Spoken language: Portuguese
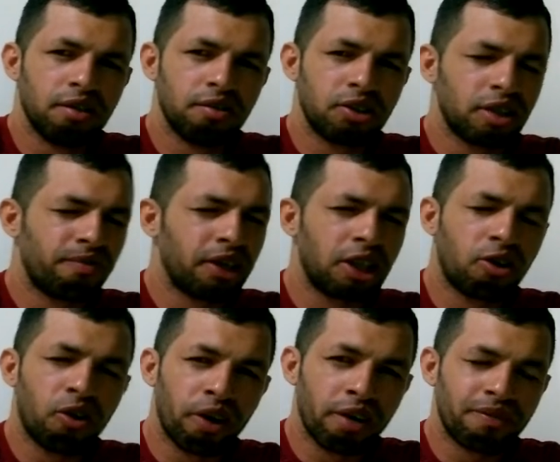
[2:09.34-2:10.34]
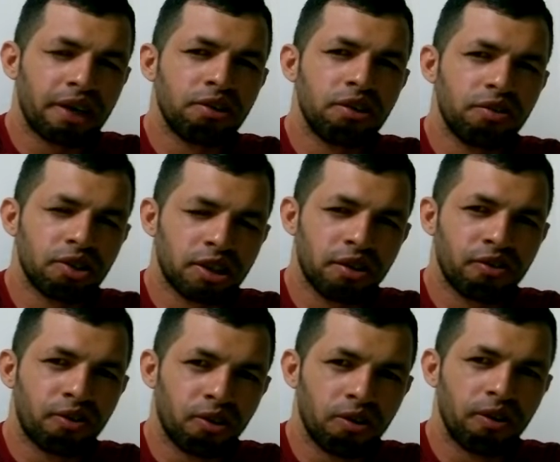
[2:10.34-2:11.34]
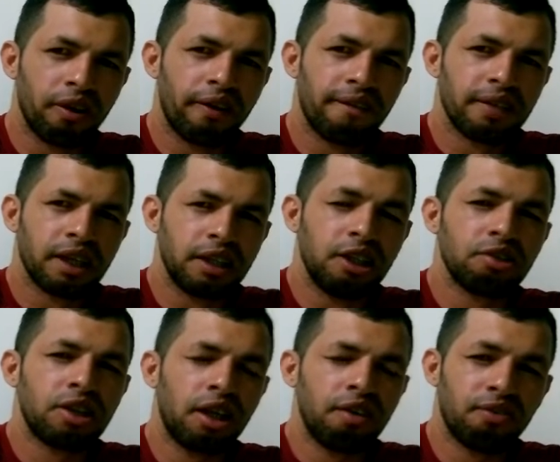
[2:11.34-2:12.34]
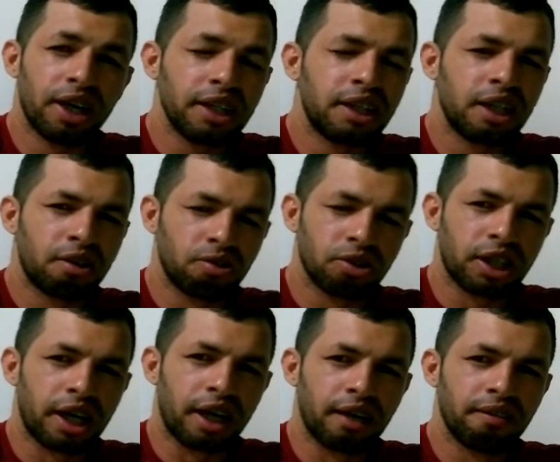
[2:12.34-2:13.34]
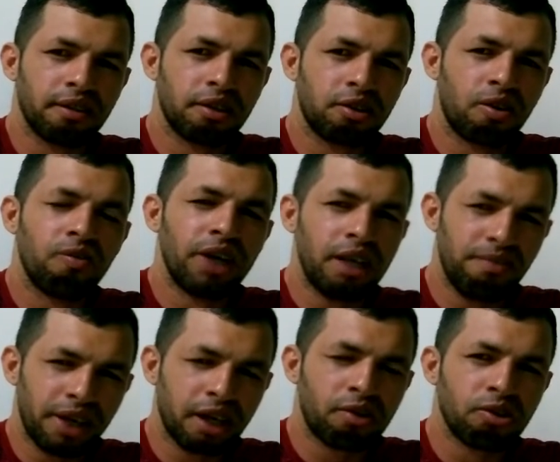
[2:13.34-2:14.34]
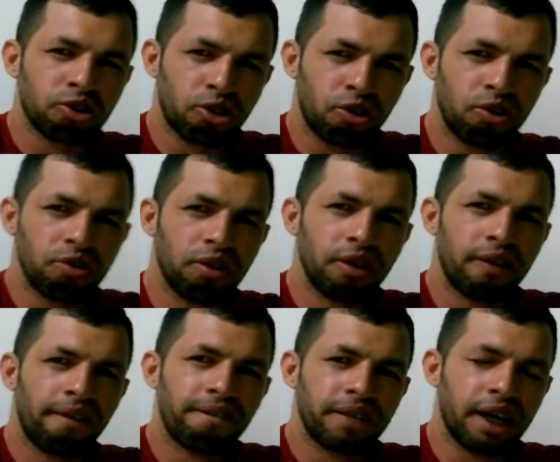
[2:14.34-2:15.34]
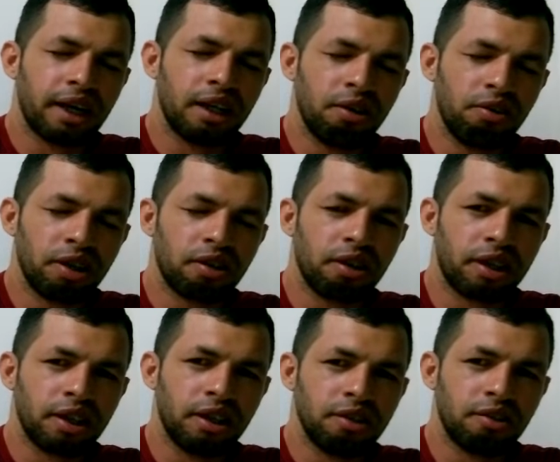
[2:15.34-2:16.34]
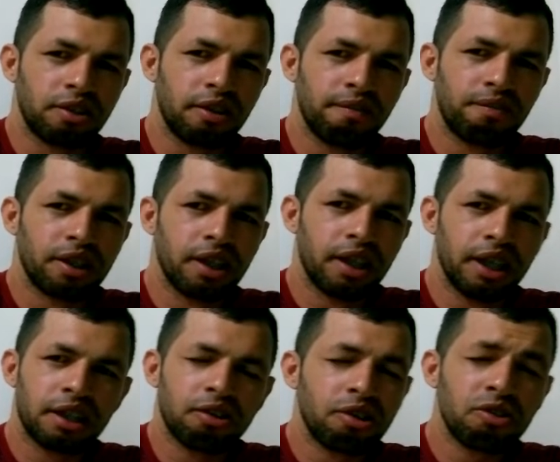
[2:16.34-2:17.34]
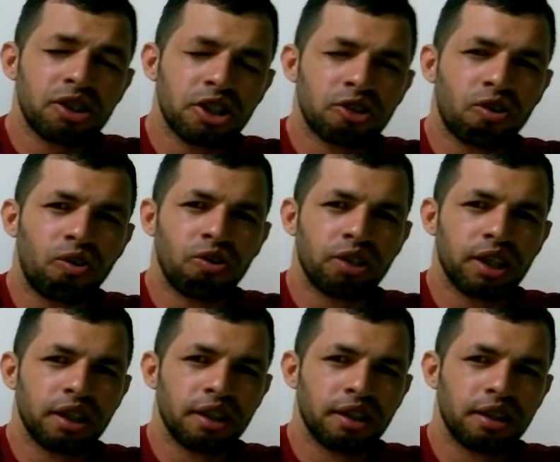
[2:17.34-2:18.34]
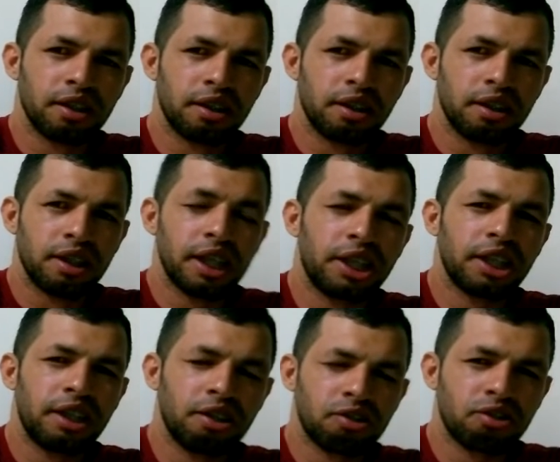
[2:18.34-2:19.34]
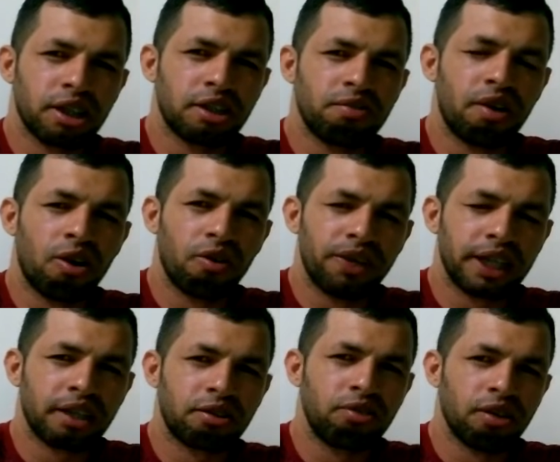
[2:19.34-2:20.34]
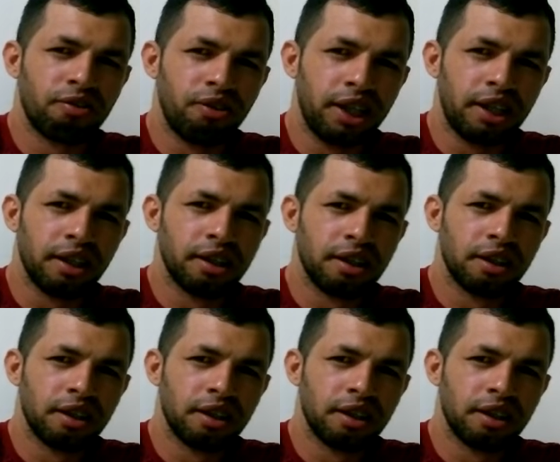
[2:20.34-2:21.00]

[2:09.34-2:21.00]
você pode correr para onde você for. Deus ele vai te encontrar, como ele me encontrou. Aleluia, glória a Deus. Então não se esconda. Deixa Deus fazer uma obra na tua vida.